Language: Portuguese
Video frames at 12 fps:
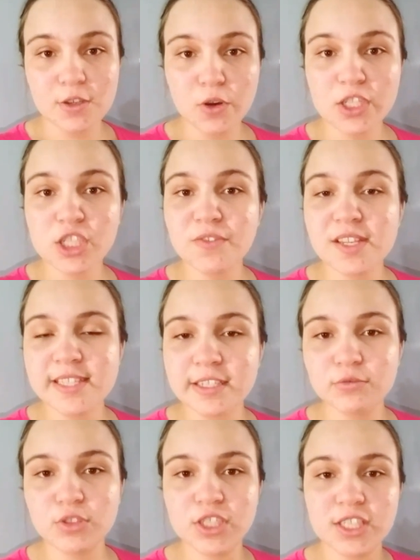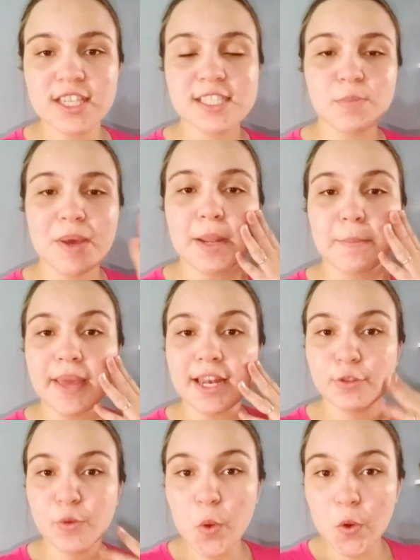E hoje vai ser com diquinhas para a
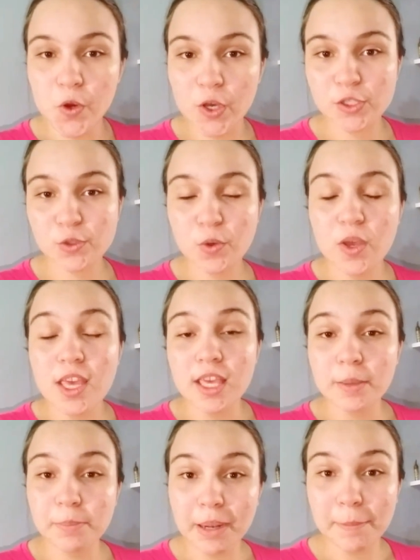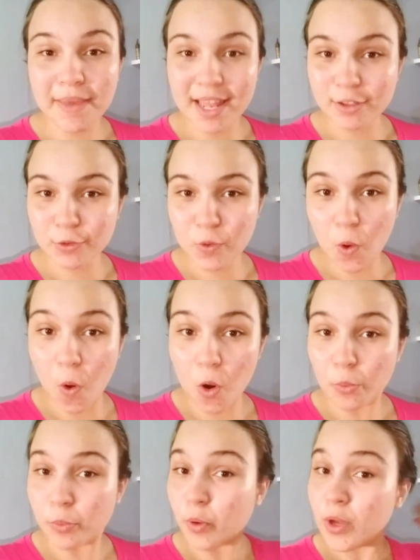pele do rosto e pra pele do
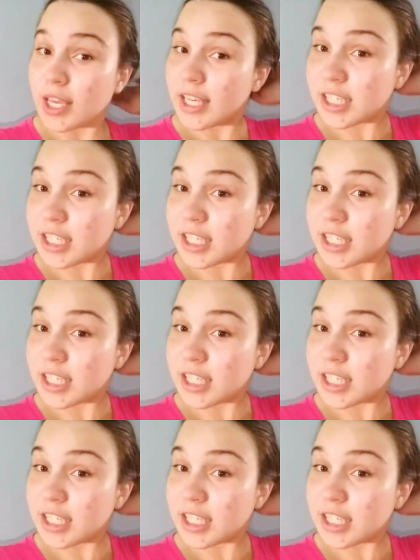corpo.